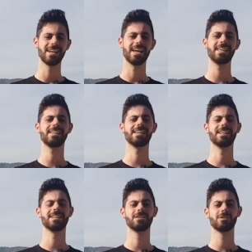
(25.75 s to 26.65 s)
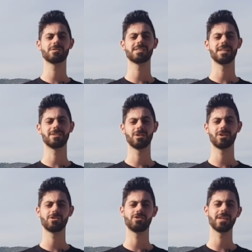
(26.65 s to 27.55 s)
هي الدرونز
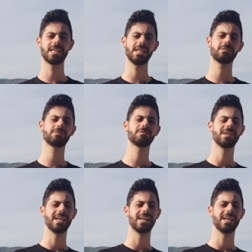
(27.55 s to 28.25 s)
تكنولوجي كيف